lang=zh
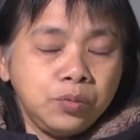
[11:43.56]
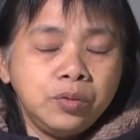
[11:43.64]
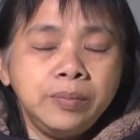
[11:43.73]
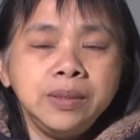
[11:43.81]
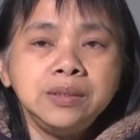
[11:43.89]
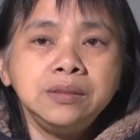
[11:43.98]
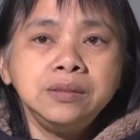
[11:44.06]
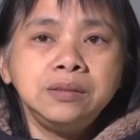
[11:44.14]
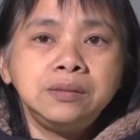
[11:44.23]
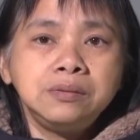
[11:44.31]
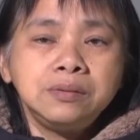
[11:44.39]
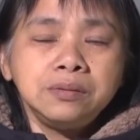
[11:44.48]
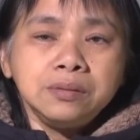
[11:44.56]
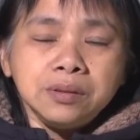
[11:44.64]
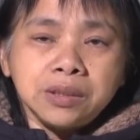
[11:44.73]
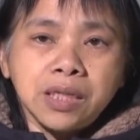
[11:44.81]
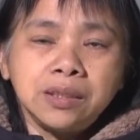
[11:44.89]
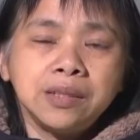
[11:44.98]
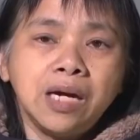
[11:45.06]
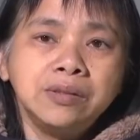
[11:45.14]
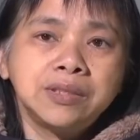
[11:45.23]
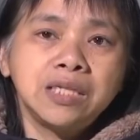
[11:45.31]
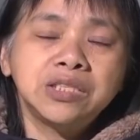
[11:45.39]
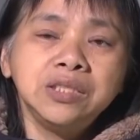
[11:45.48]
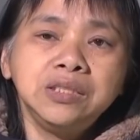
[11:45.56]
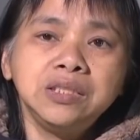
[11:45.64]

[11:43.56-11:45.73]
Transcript: 我们想到在圣